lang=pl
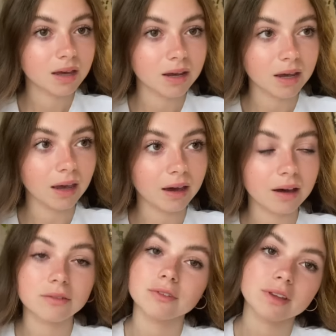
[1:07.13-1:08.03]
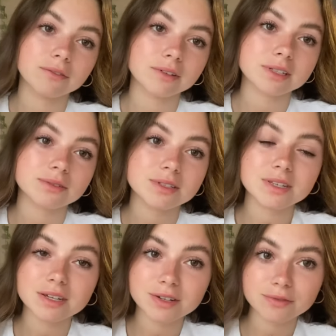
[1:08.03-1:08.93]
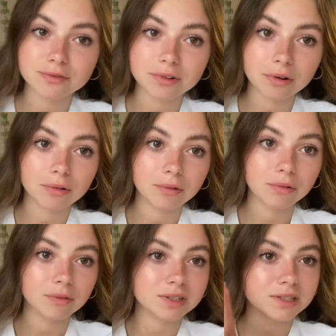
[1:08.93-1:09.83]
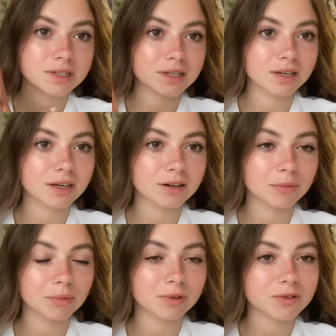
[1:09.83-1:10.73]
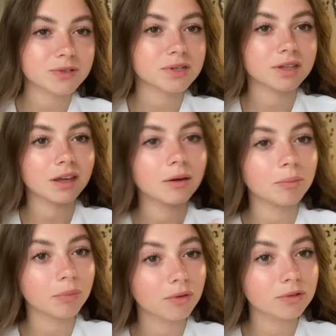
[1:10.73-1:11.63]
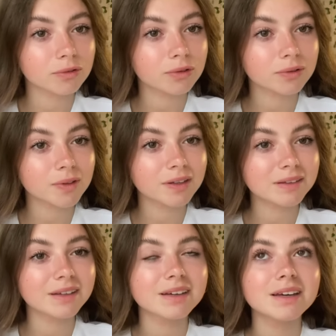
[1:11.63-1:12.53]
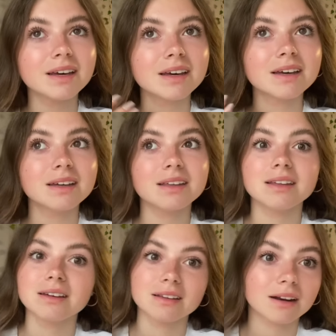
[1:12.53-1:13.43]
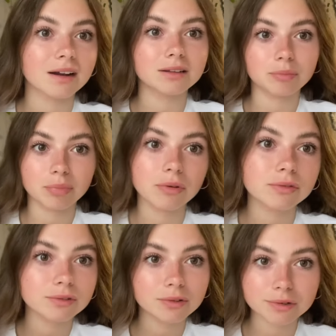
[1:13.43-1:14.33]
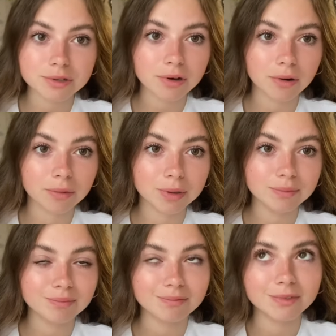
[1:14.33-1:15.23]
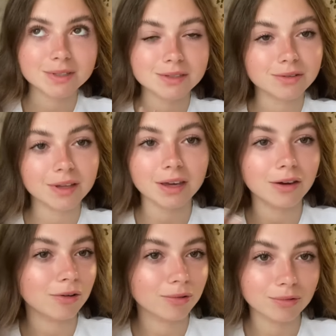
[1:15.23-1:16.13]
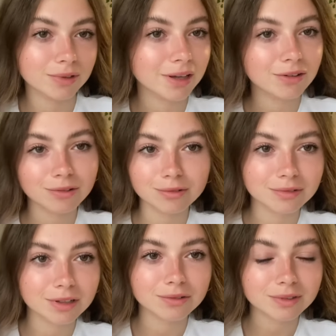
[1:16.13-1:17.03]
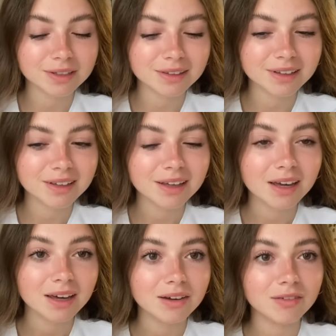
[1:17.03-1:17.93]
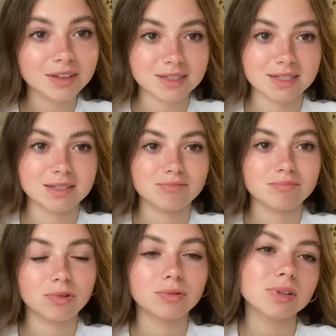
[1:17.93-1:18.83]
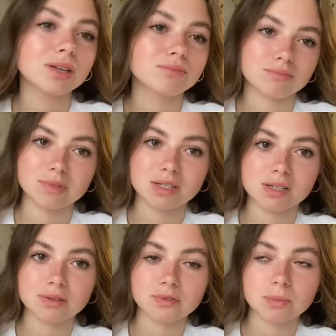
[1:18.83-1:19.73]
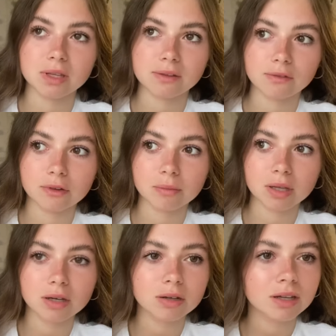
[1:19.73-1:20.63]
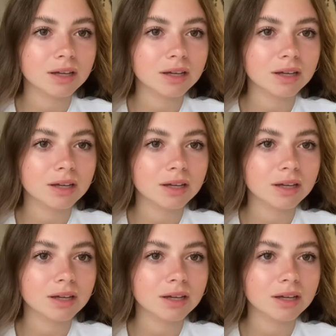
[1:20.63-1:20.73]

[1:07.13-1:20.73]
Hejka, witam Was w dzisiejszym vlogu, więc dzisiaj robimy troszeczkę taki powrót do rutyny i generalnie powrót do szkoły, więc do takiej ogólnej, ogólnej rutyny. Więc ogólnie cieszę się w sumie na ten filmik.